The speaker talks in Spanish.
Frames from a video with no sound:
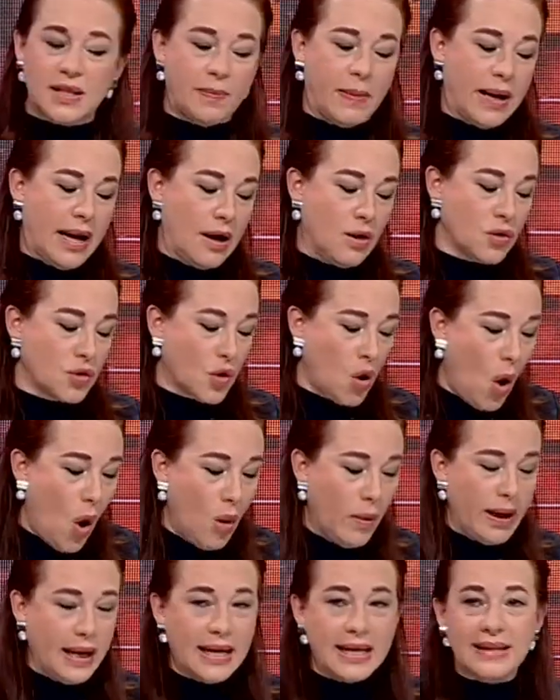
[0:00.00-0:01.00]
para los
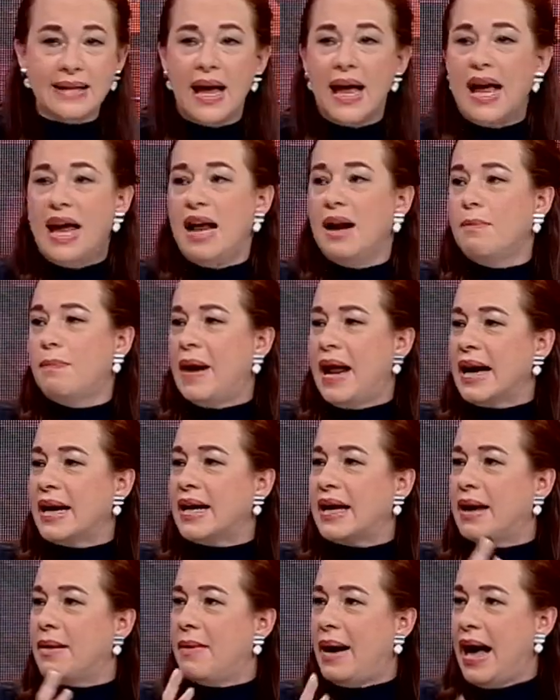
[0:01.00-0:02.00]
jóvenes, el plan
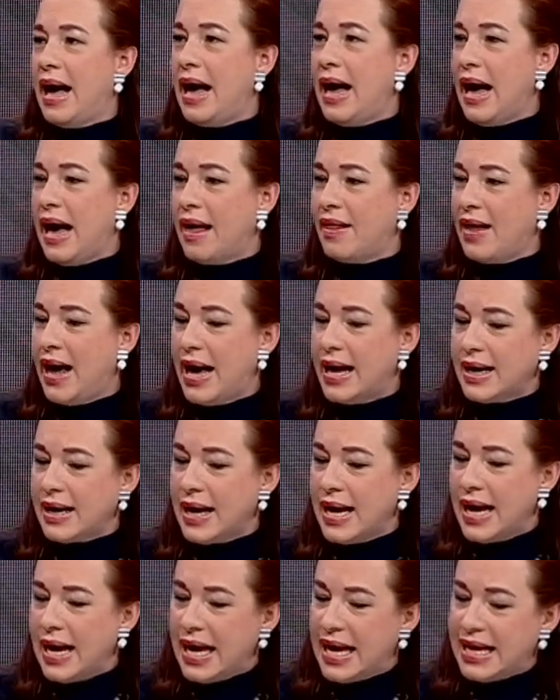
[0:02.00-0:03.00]
que va a dar
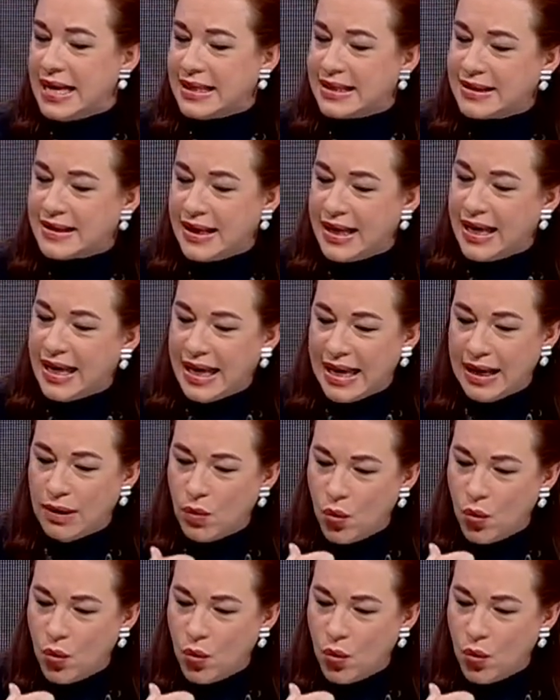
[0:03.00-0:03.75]
este,